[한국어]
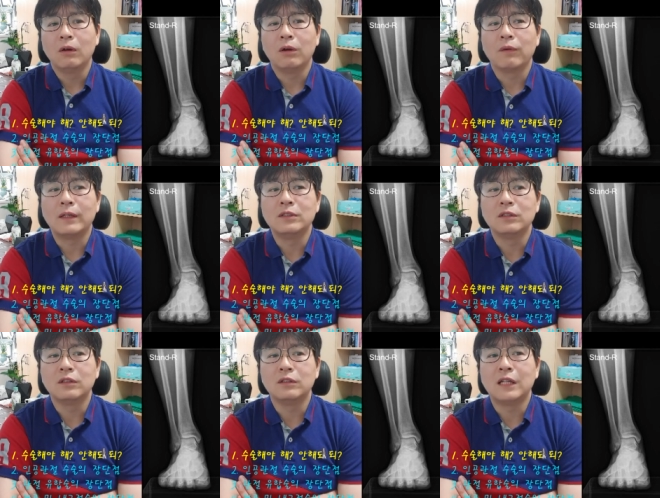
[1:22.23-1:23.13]
어,
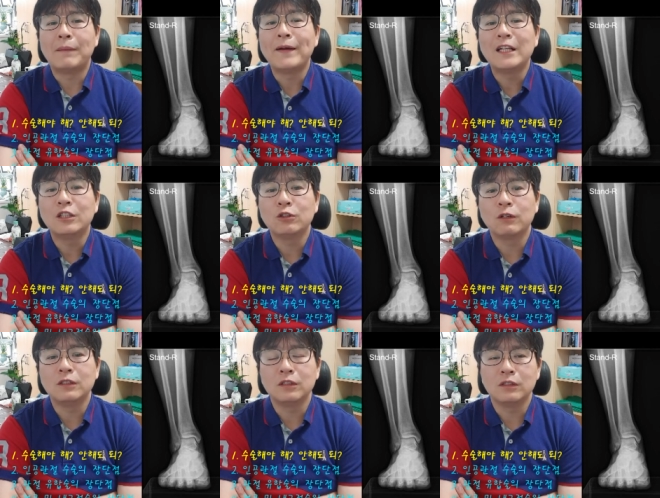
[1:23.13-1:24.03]
관절 남아있는
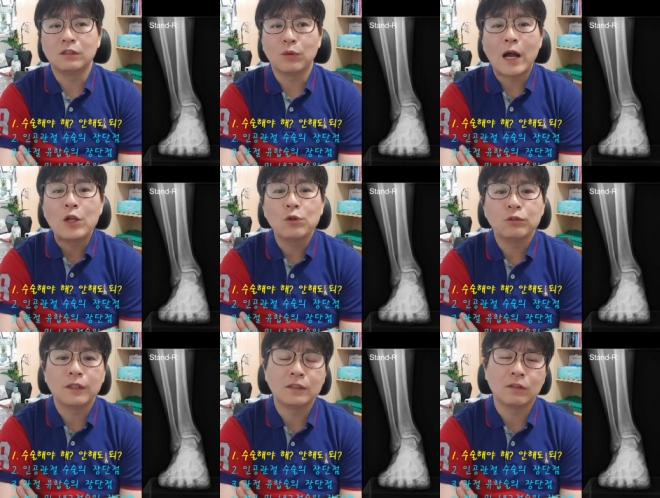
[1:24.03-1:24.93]
관절을
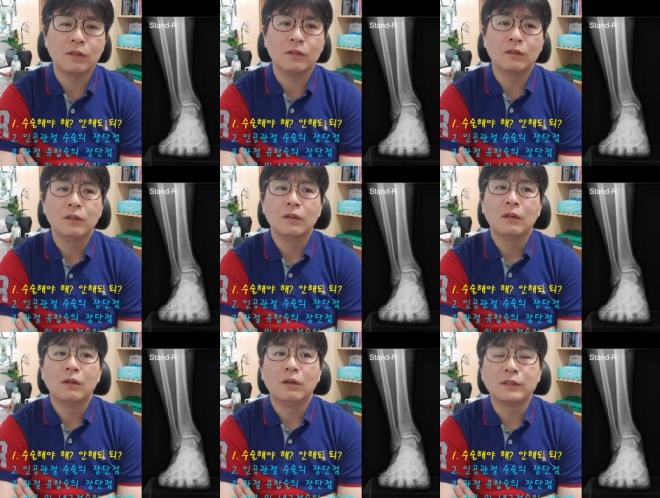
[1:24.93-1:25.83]
활용을 해서
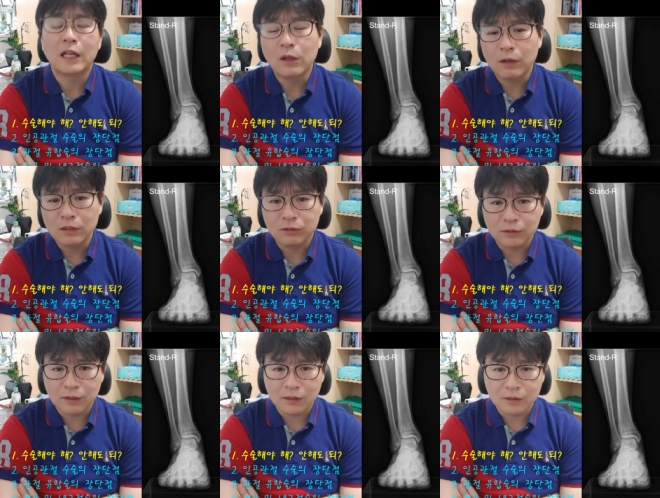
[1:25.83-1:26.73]
어, 사용할 수
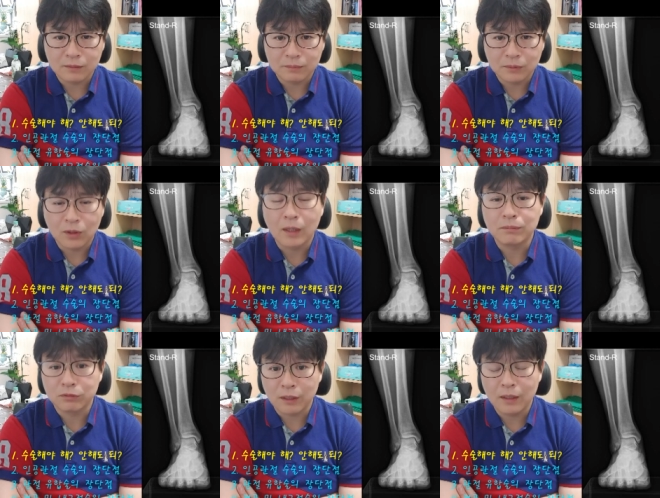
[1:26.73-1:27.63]
있게끔 덜
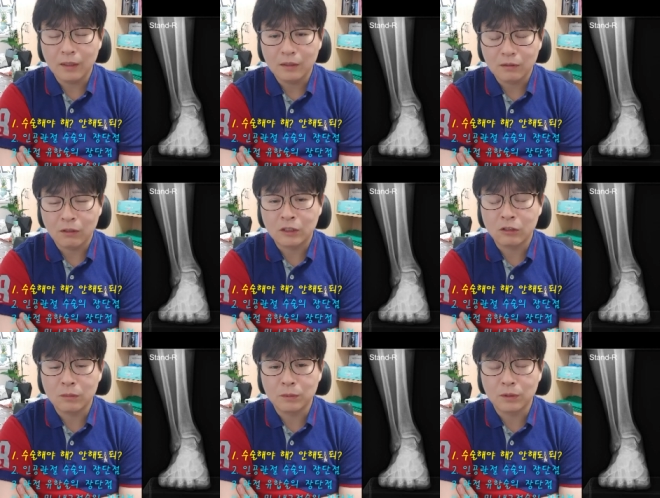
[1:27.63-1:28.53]
아프게
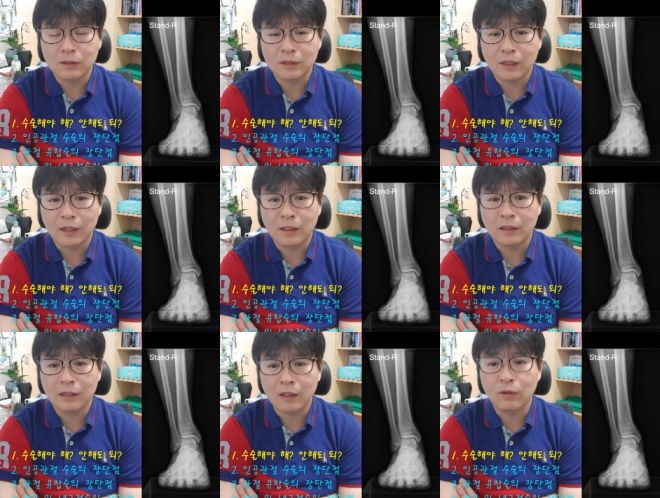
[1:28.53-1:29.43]
관절염이 더
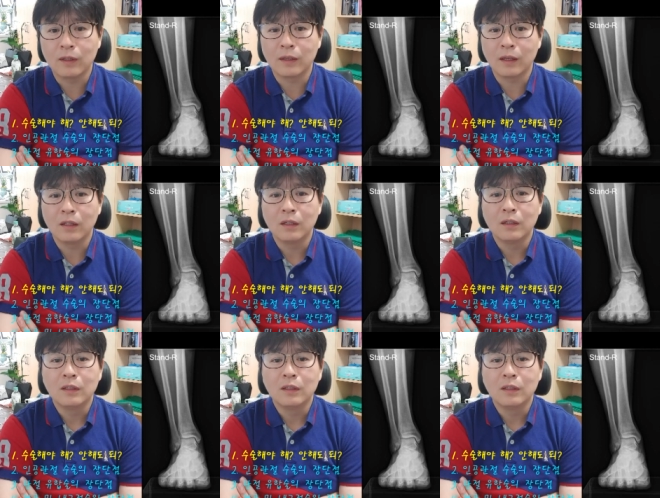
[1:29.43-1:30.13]
진행하는 안 되게